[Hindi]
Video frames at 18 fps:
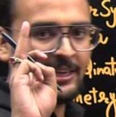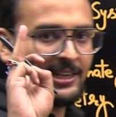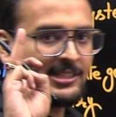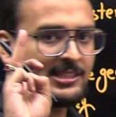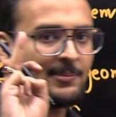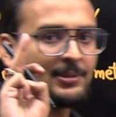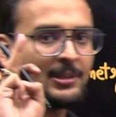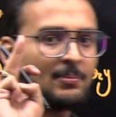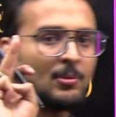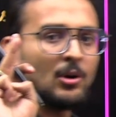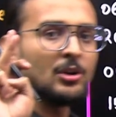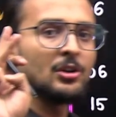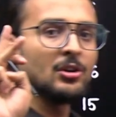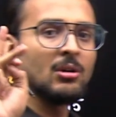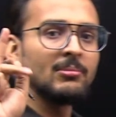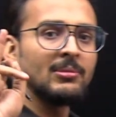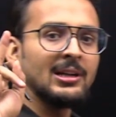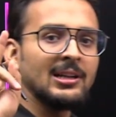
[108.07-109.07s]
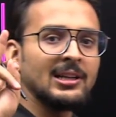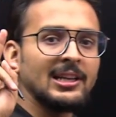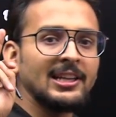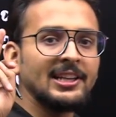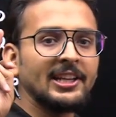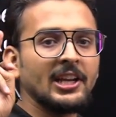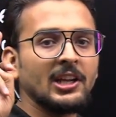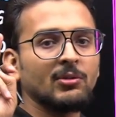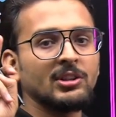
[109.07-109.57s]
सेकंड चैप्टर पॉलिनॉमिल
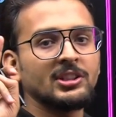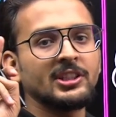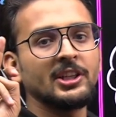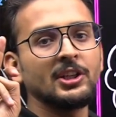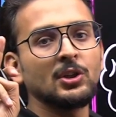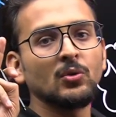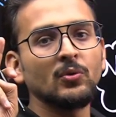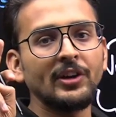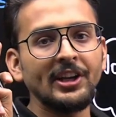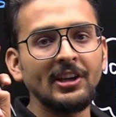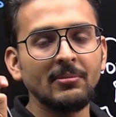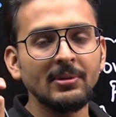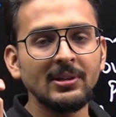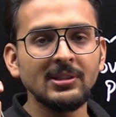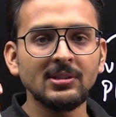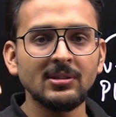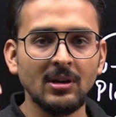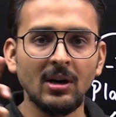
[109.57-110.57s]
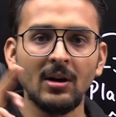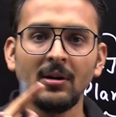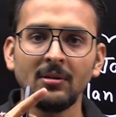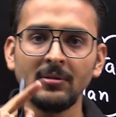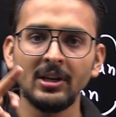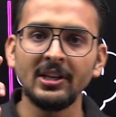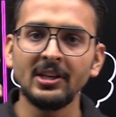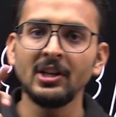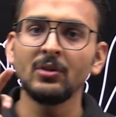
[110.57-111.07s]
लीनियर इक्वेशन इन टू वेरिएबल्स
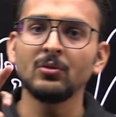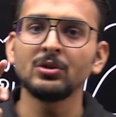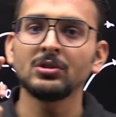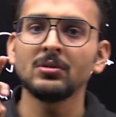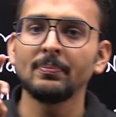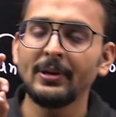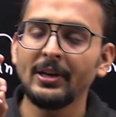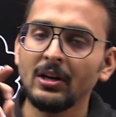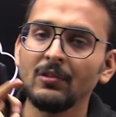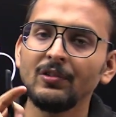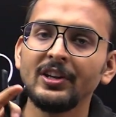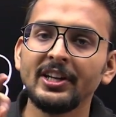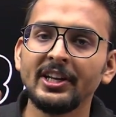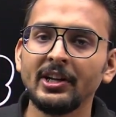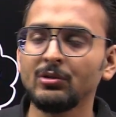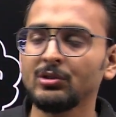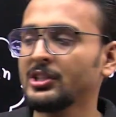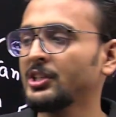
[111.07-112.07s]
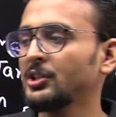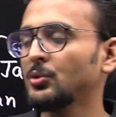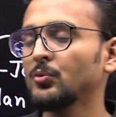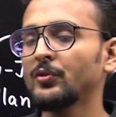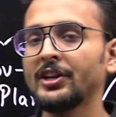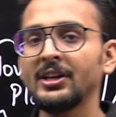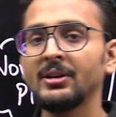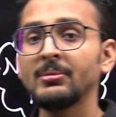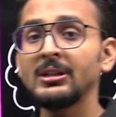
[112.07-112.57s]
लीनियर इक्वेशन पेयर ऑफ लीनियर इक्वेशन
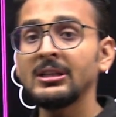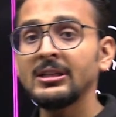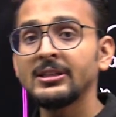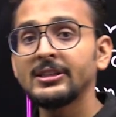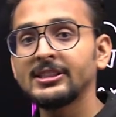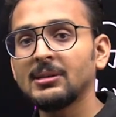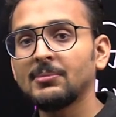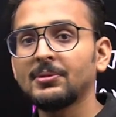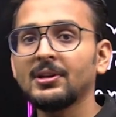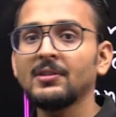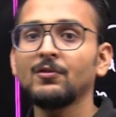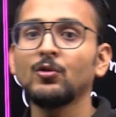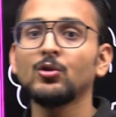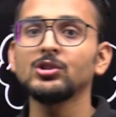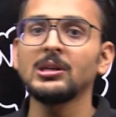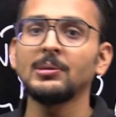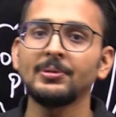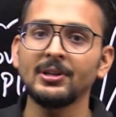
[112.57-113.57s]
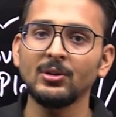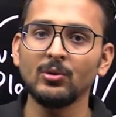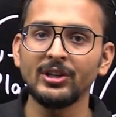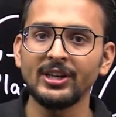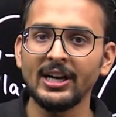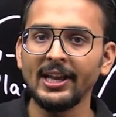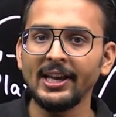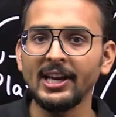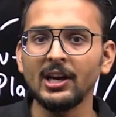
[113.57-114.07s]
टू वेरिएबल थर्ड चैप्टर फोर्थ चैप्टर
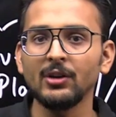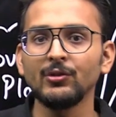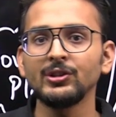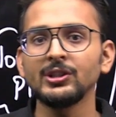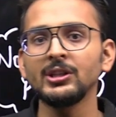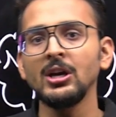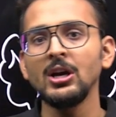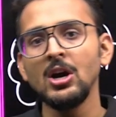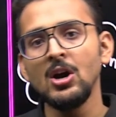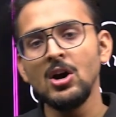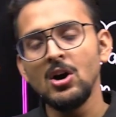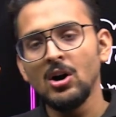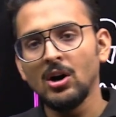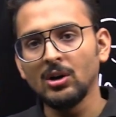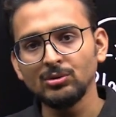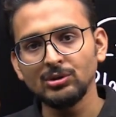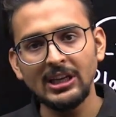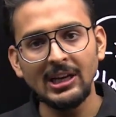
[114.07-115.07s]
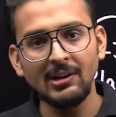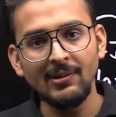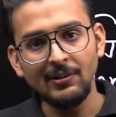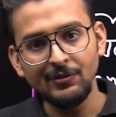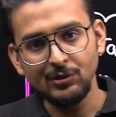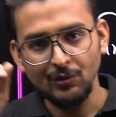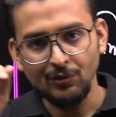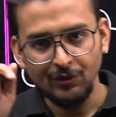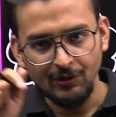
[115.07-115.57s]
क्वाड्रेटिक इक्वेशन और उसके
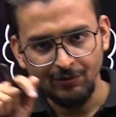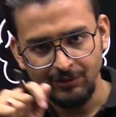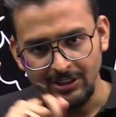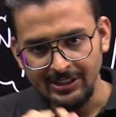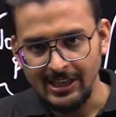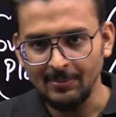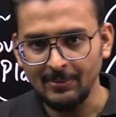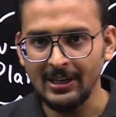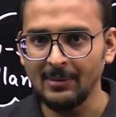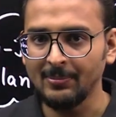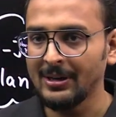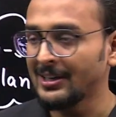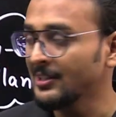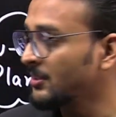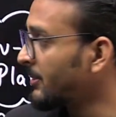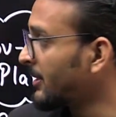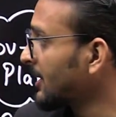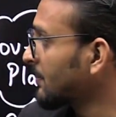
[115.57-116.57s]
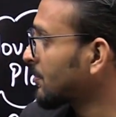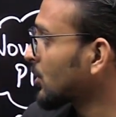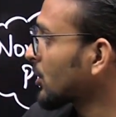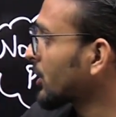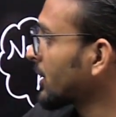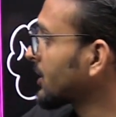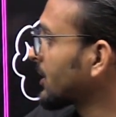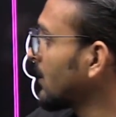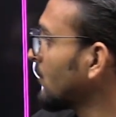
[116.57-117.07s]
अलावा जो फिफ्थ चैप्टर आपका अर्थमेटिक
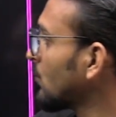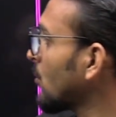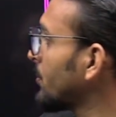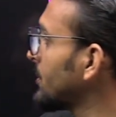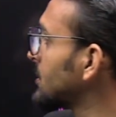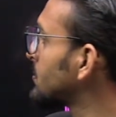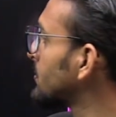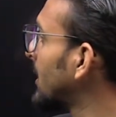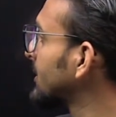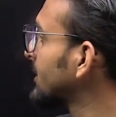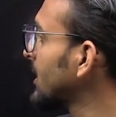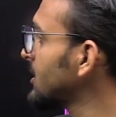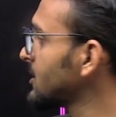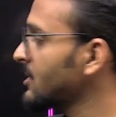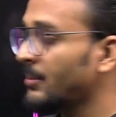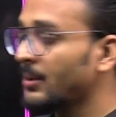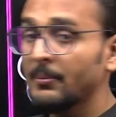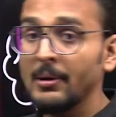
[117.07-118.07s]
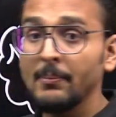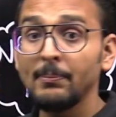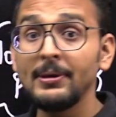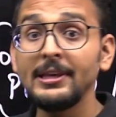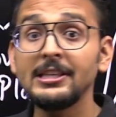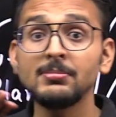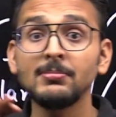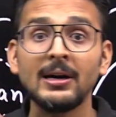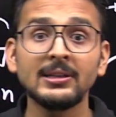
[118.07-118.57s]
प्रोग्रेशन है वो भी इसमें आता है एल्जबरा में
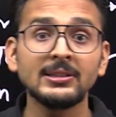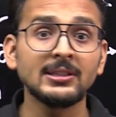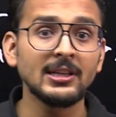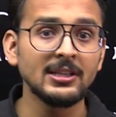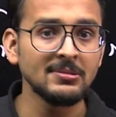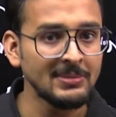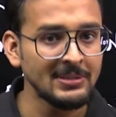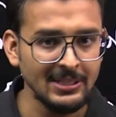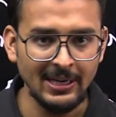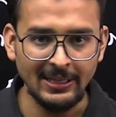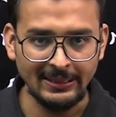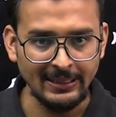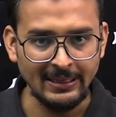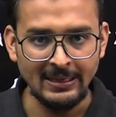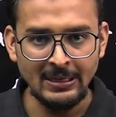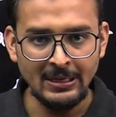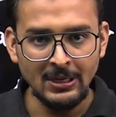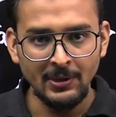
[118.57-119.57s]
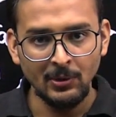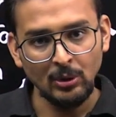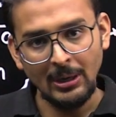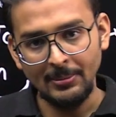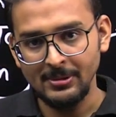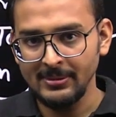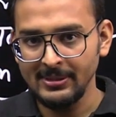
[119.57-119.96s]
बीस मार्क्स का इसमें से आता है तो आप